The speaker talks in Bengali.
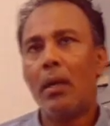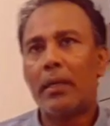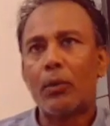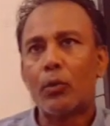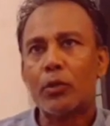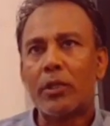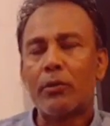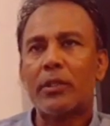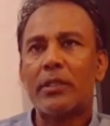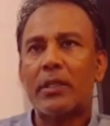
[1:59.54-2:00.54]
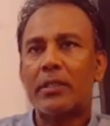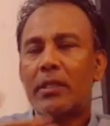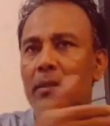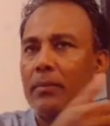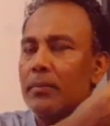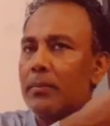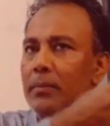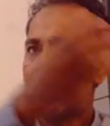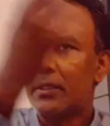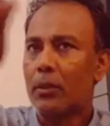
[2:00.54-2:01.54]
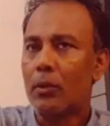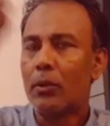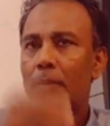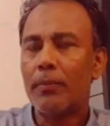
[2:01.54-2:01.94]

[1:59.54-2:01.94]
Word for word: একটা অনুষ্ঠান হতে যাচ্ছে সেটা হলো